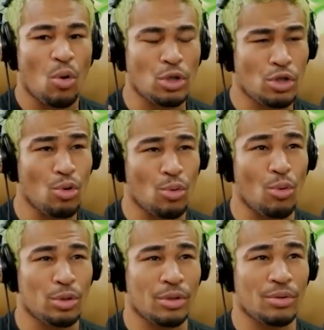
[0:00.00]
超
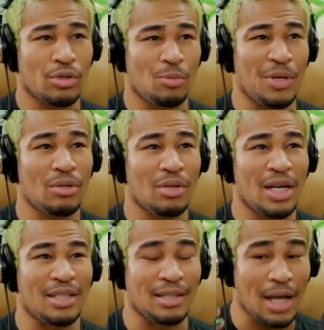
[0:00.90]
高速のスピードで
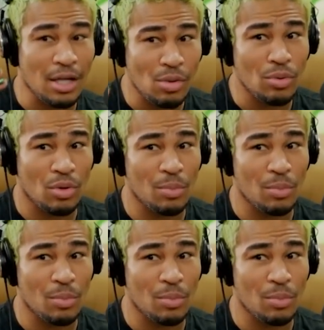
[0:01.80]
ね出そうと